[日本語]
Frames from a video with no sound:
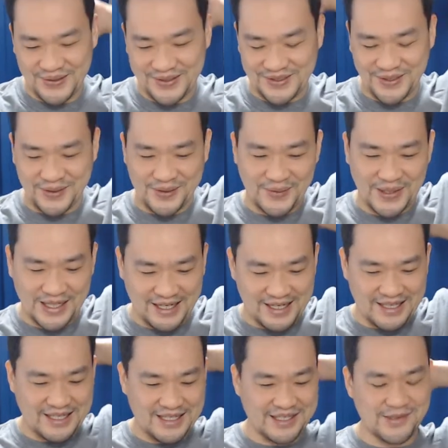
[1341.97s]
ちょっとわから
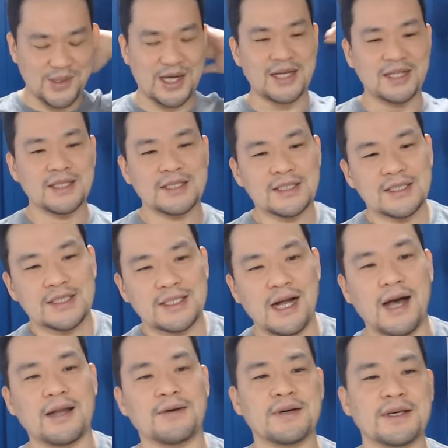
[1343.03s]
ない人が、
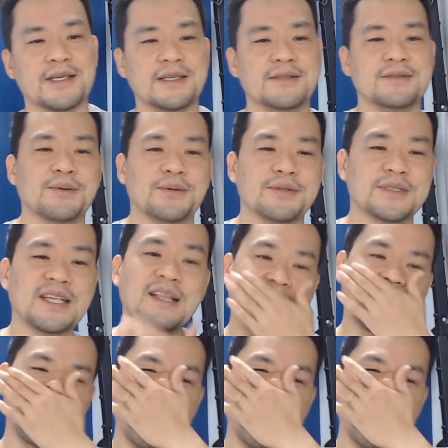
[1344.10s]
あの、いるという前提で